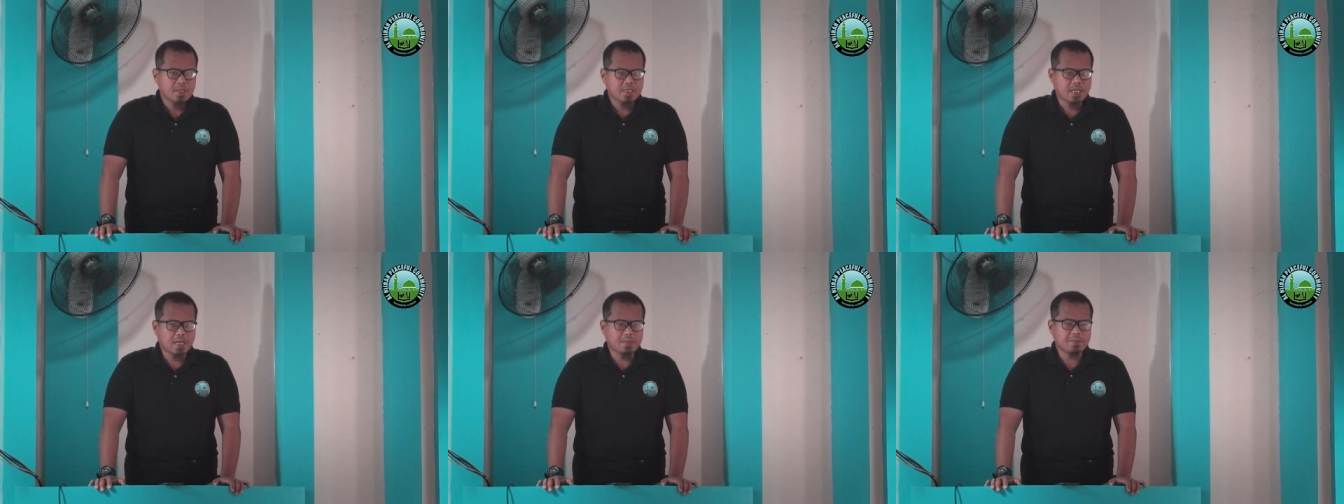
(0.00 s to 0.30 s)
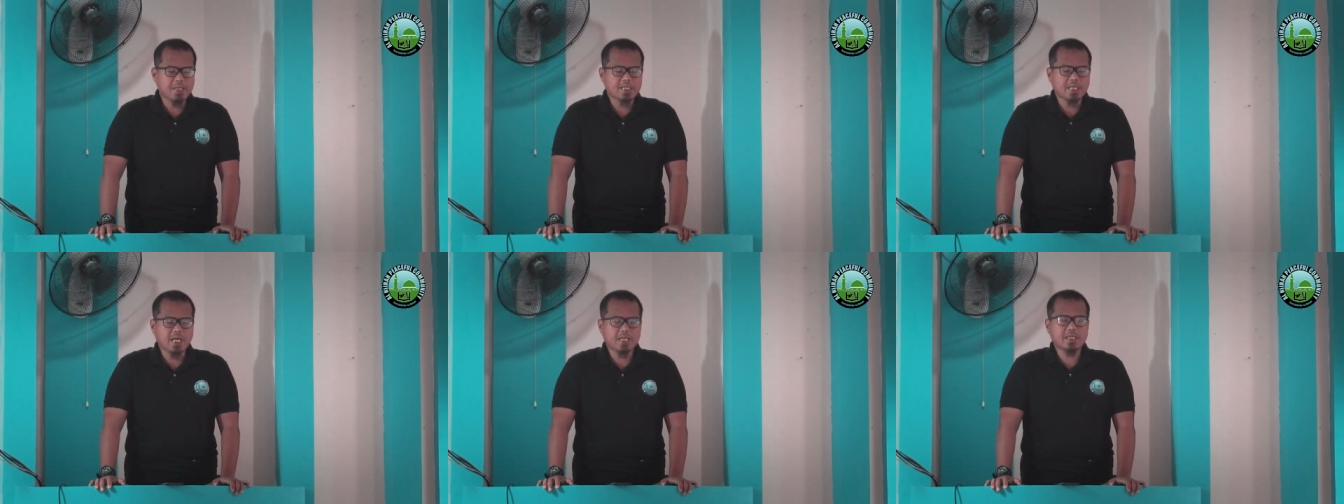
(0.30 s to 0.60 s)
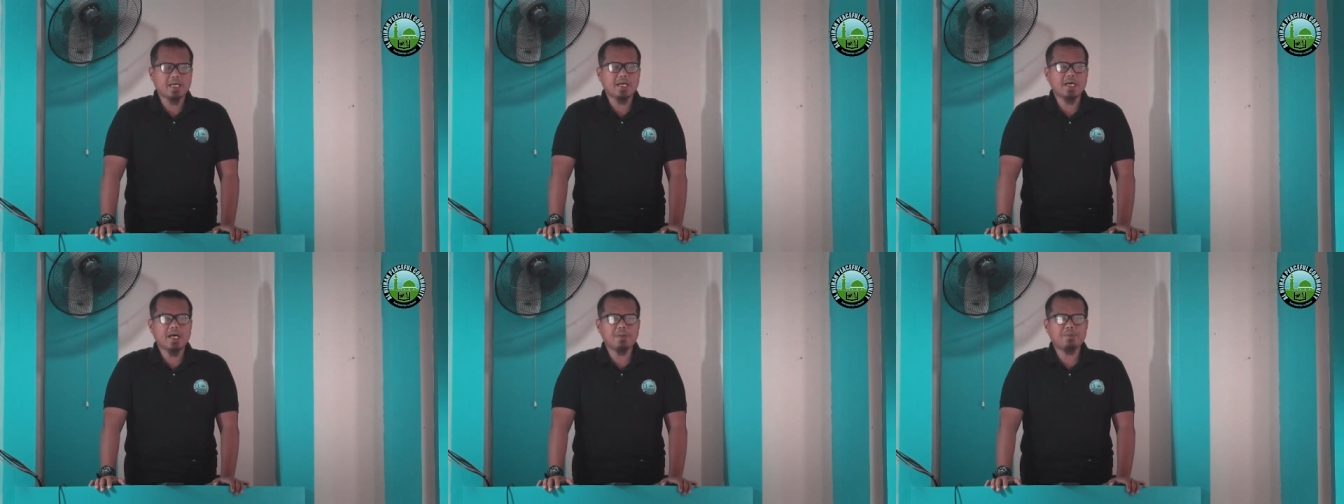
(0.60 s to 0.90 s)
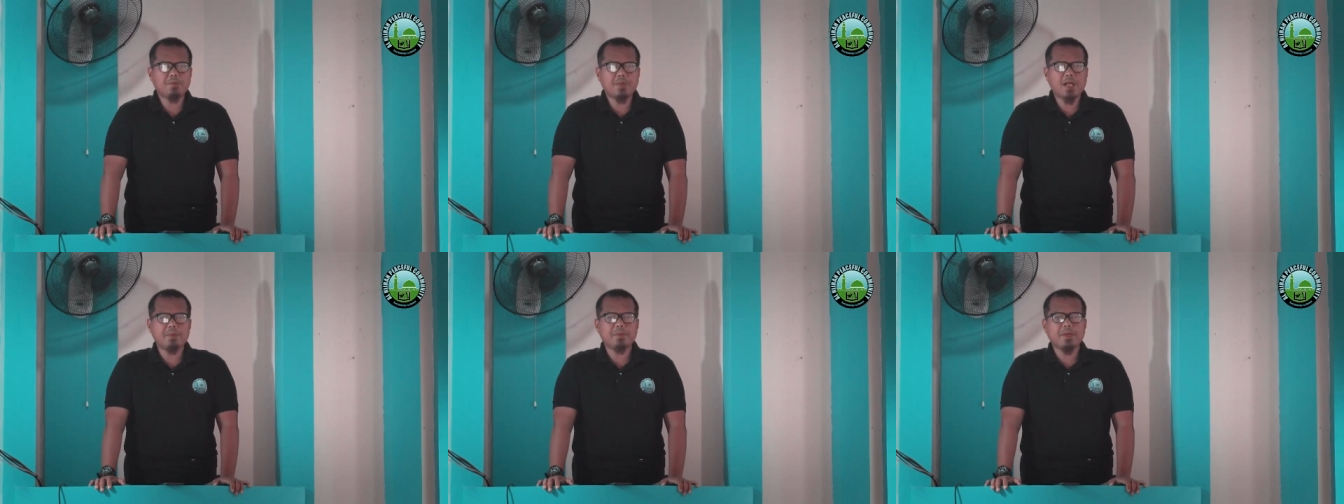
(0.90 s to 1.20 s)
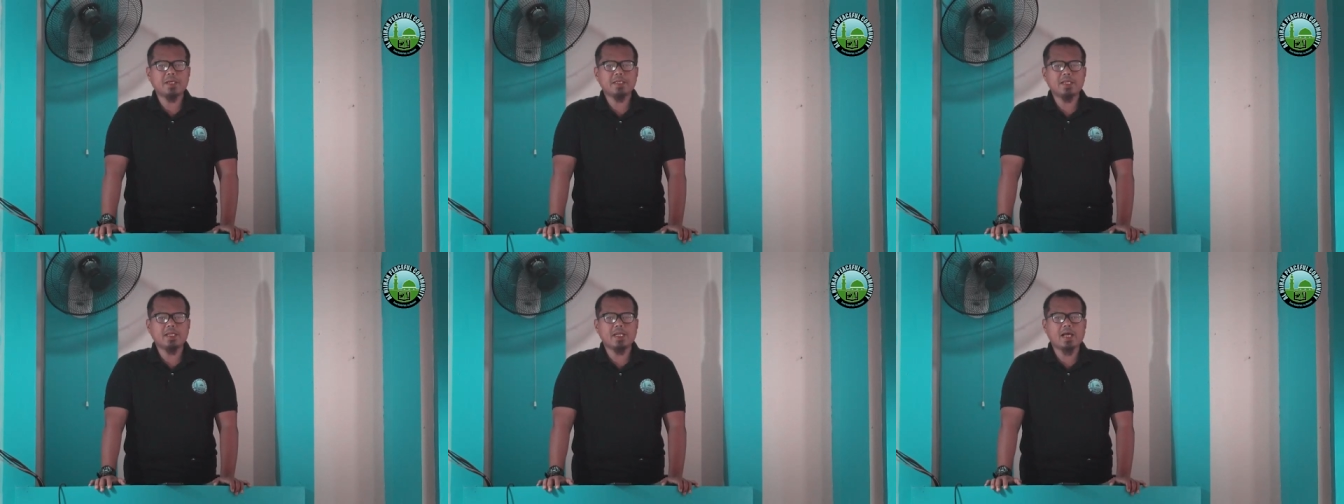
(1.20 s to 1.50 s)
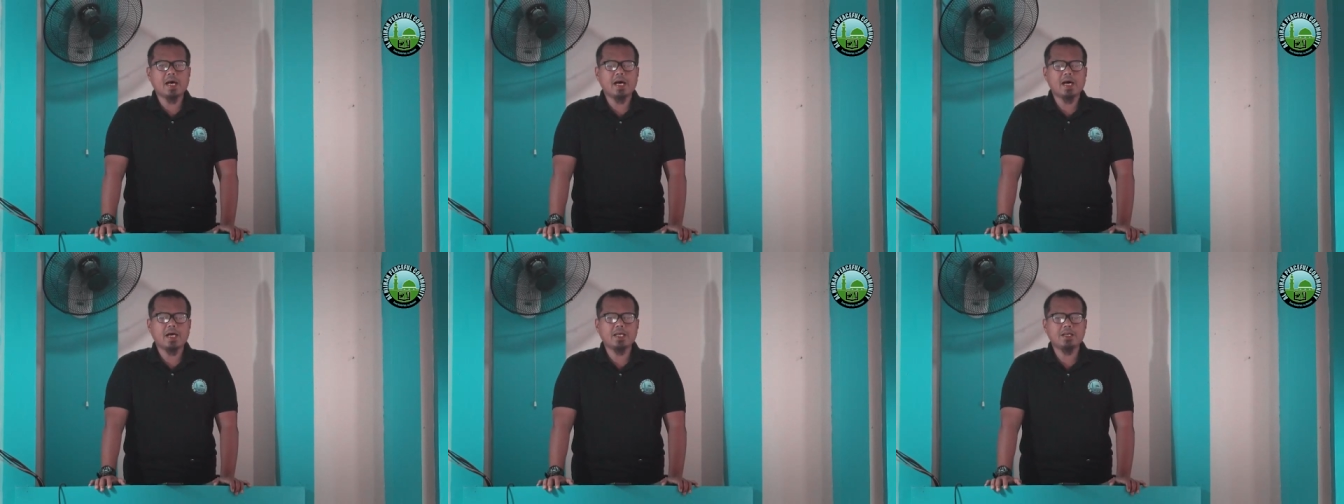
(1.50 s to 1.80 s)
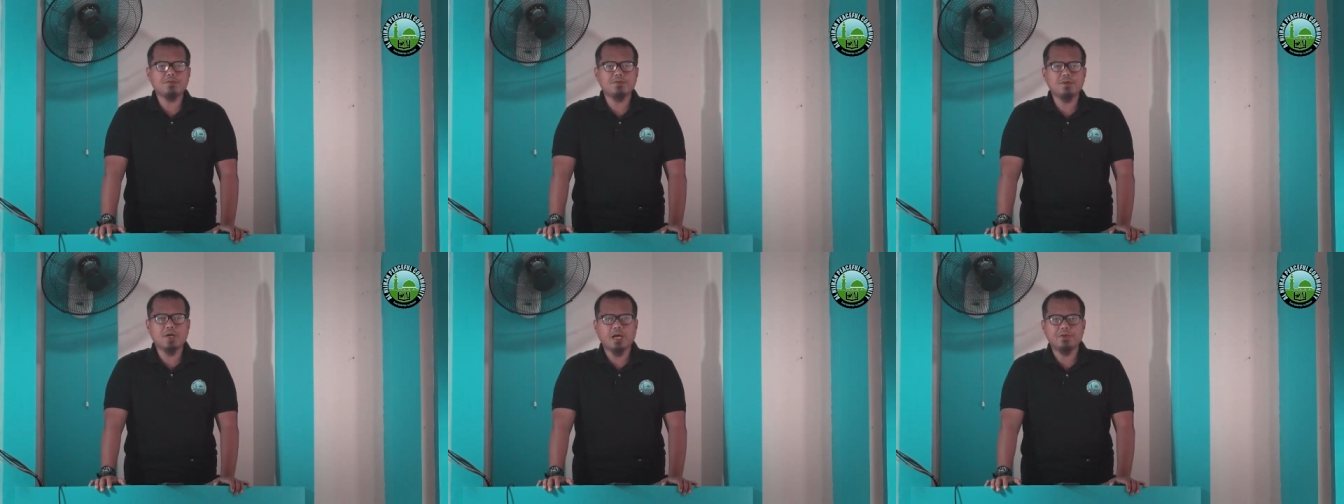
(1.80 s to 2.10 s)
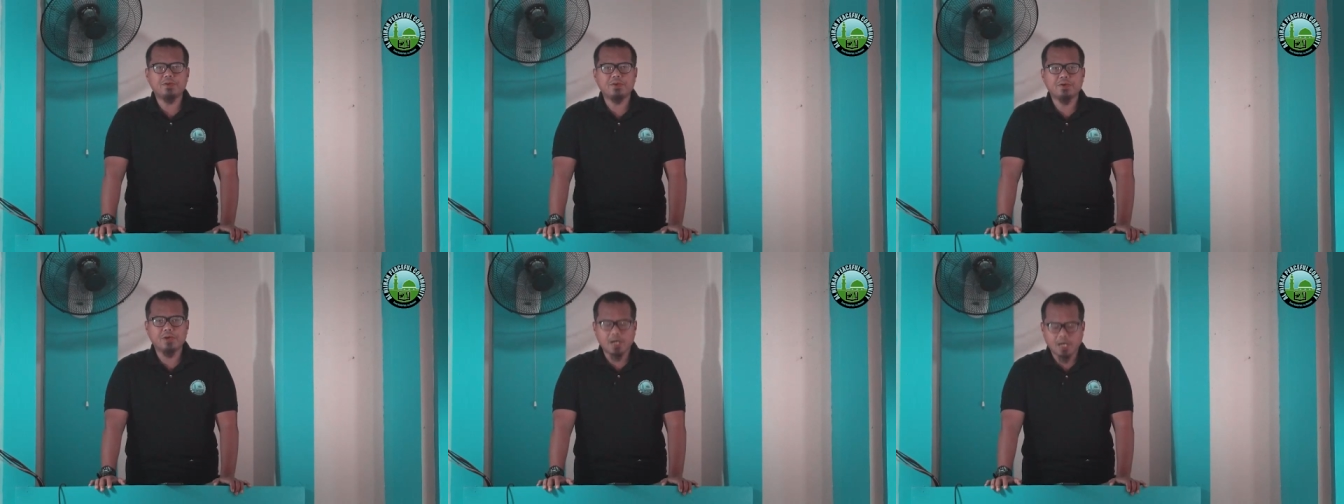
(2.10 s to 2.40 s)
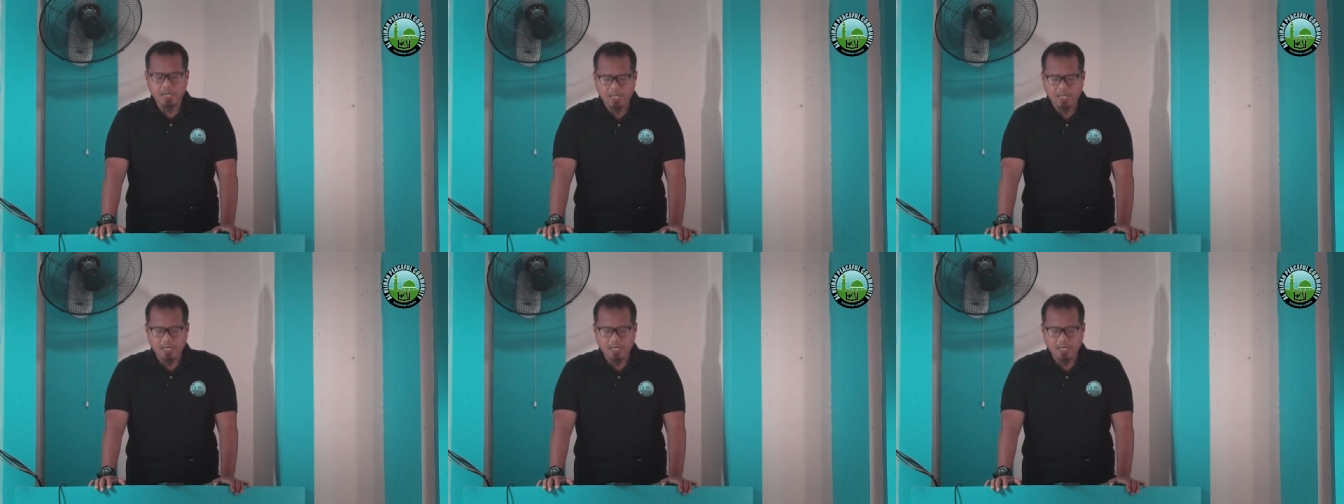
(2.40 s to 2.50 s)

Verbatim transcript: Nang matatanggap lamang nila ay kung ano ang